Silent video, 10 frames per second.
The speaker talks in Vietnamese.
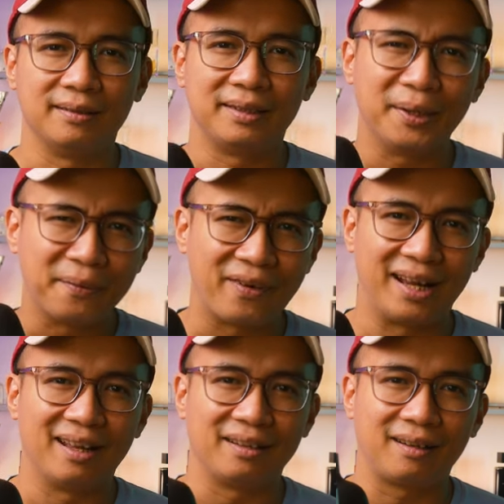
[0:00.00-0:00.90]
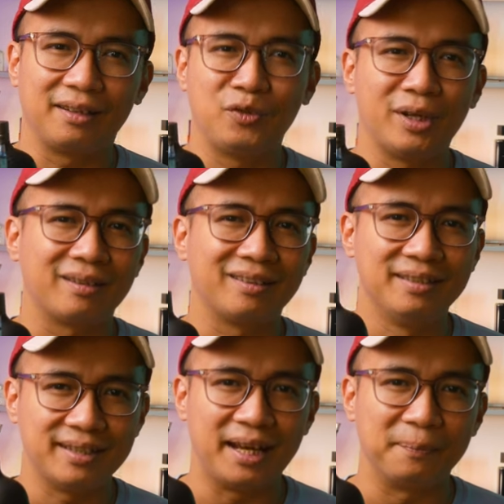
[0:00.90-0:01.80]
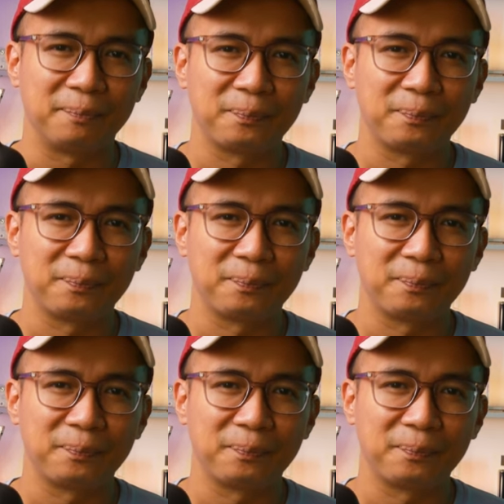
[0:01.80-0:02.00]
thì không phải là cái chuyện đơn giản.